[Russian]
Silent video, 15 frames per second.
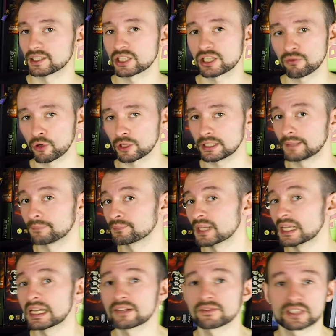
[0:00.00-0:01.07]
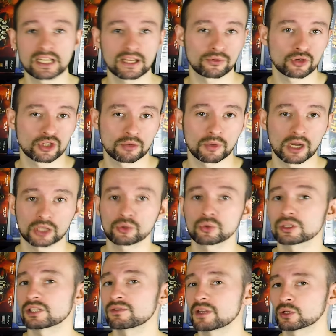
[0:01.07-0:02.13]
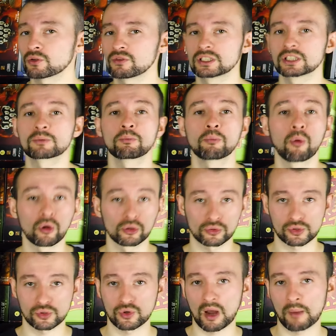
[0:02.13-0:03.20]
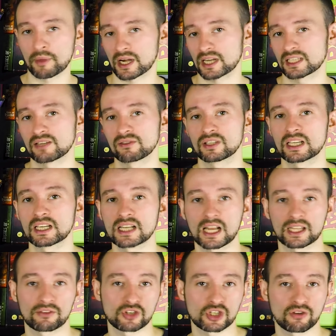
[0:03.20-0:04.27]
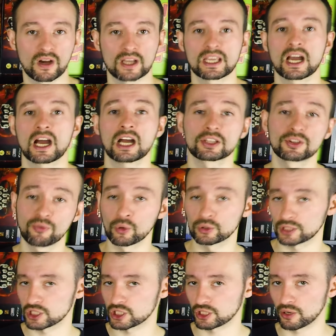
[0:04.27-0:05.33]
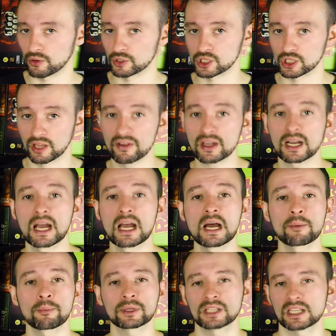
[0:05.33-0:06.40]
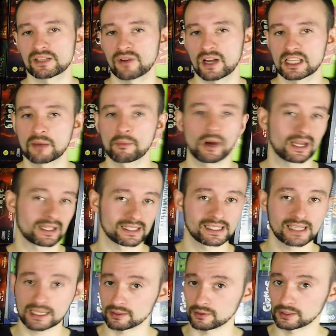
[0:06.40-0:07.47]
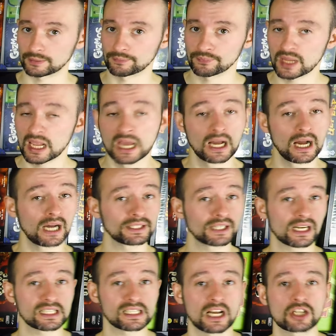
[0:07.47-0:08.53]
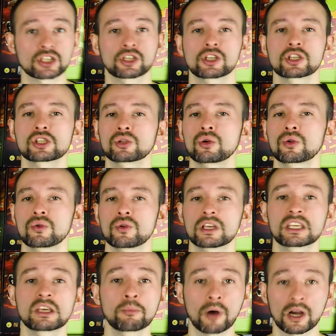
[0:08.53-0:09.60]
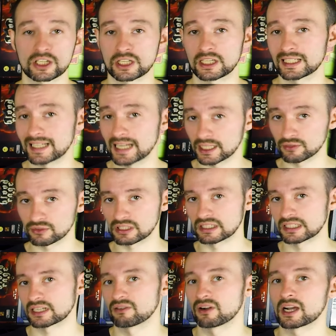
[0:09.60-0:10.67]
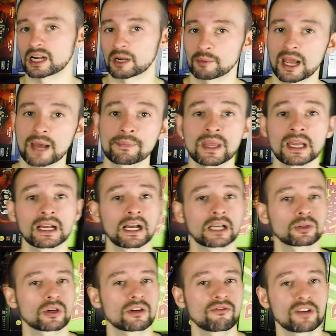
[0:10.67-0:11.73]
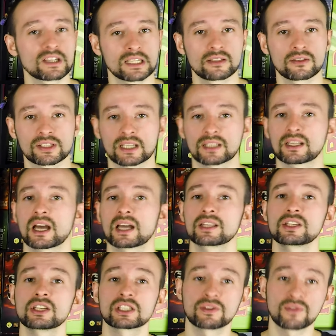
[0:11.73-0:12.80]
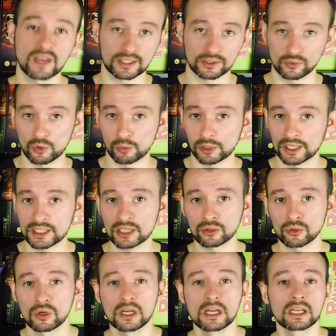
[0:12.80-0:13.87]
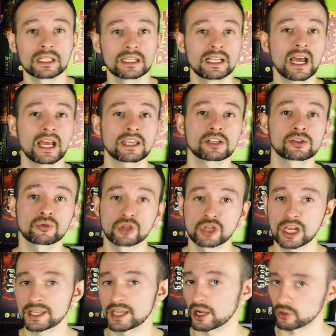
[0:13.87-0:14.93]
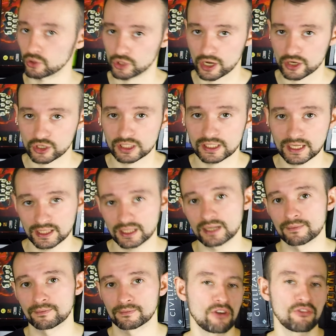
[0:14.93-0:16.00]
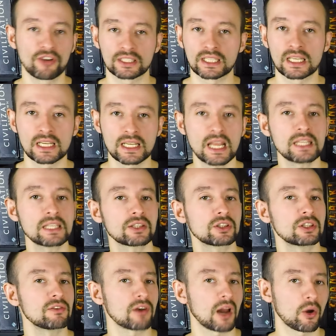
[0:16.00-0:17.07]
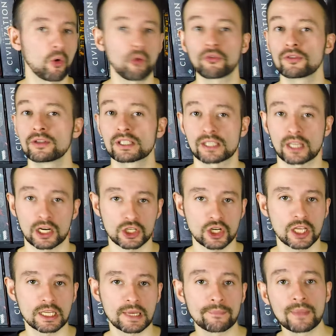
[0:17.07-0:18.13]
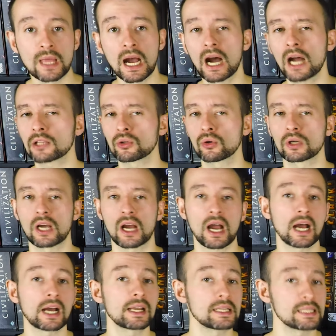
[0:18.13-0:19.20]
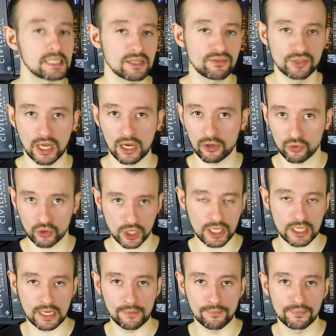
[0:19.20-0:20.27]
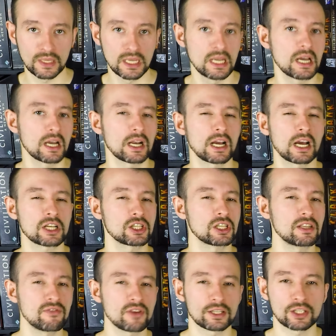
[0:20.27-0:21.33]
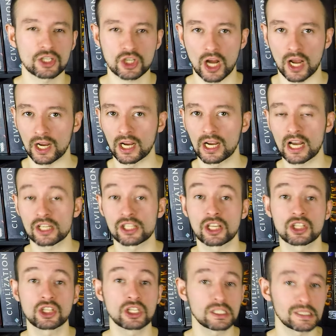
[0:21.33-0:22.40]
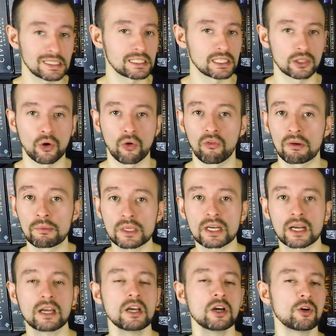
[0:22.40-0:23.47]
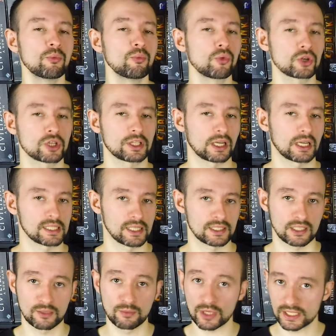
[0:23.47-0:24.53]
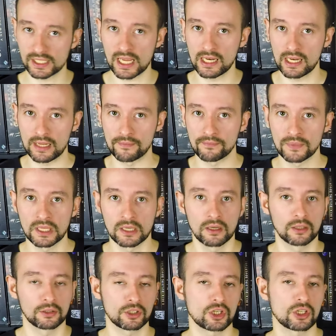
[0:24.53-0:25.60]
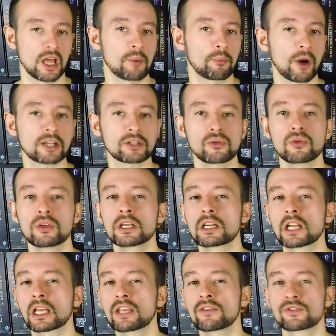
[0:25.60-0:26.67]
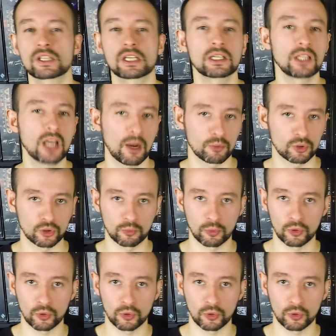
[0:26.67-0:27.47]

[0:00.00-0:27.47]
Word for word: на сегодня – в следующем году свет увидит полностью кооперативная игра на выживание от 2 до 4 человек под названием Unsettled. Она расскажет историю экипажа исследовательского корабля, который высадился на неизведанную планету для изучения окружающей среды. В этой игре нет ни врагов, ни сражений, а только агрессивное окружение. Каждый неверный шаг, каждая частица нового мира может оказаться смертельной. Начиная партию, игроки всегда будут